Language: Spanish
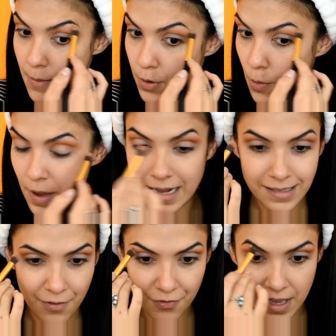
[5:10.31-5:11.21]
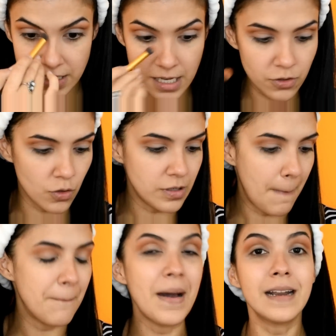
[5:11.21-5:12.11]
Pero para esa fecha, entonces,
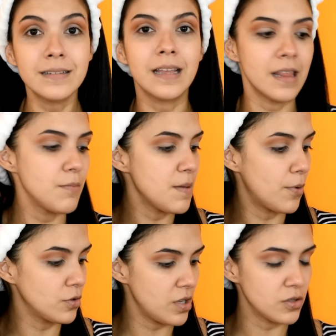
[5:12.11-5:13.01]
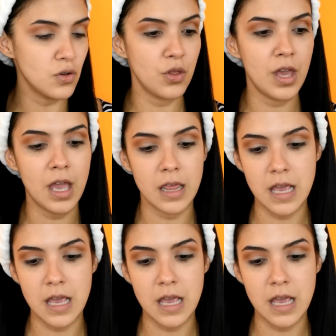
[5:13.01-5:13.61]
parte de mi proceso de,